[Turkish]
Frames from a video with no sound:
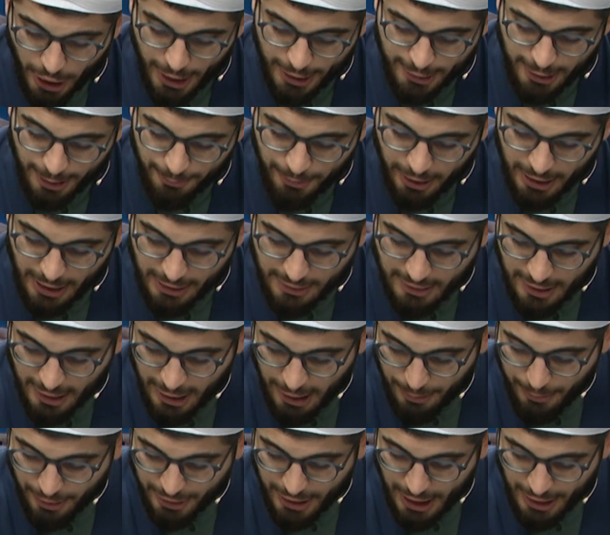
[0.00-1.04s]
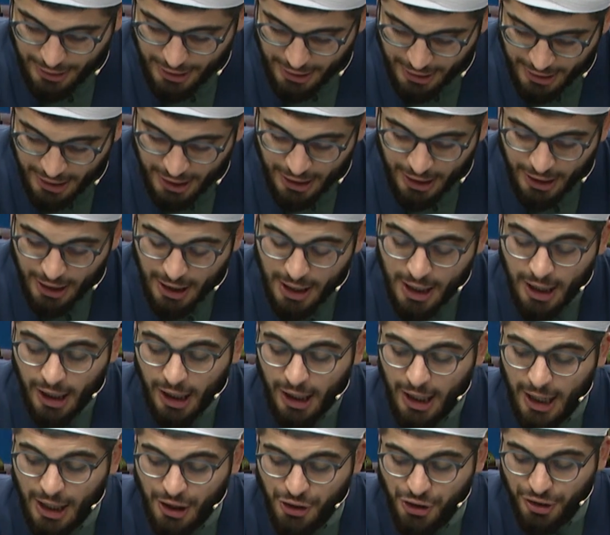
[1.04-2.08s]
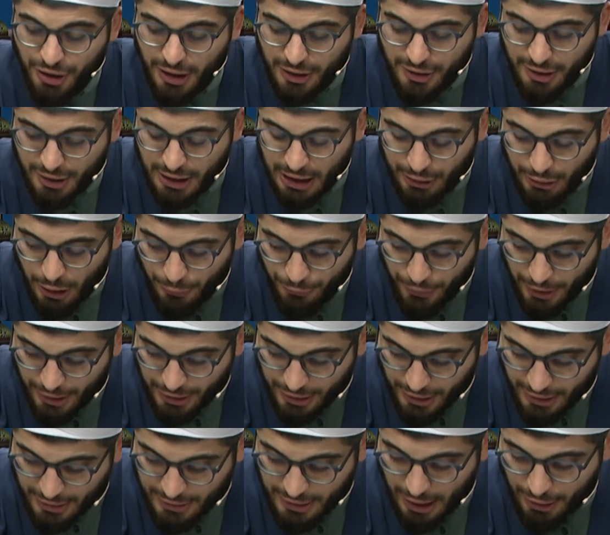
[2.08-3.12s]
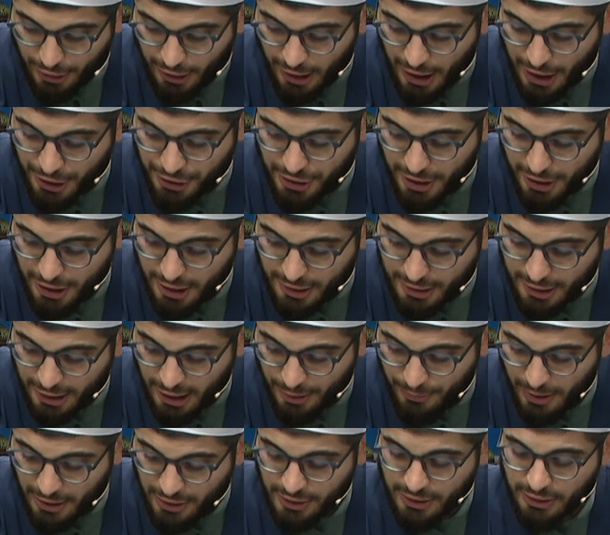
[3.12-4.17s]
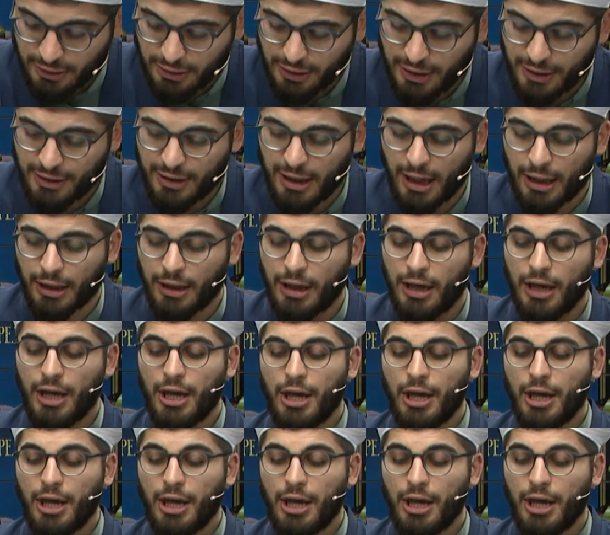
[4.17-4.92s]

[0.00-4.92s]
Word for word: Adem Aleyhisselam'a dendi ki, arşı nasıl tavaf ettiysen, arşta nasıl namaz kıldıysan,